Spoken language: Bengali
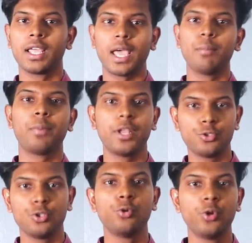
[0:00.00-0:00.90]
ক্যাম্পেইন
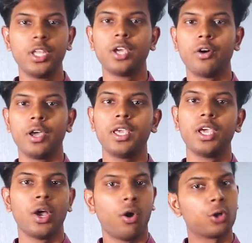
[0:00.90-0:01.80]
যদি উইনিং হয়
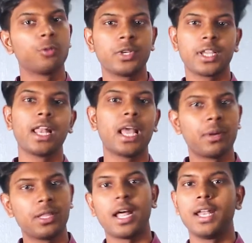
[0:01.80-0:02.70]
অটোমেটিক্যালি
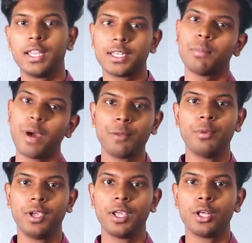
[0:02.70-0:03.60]
আমাদের আর্নিংটা বাড়বে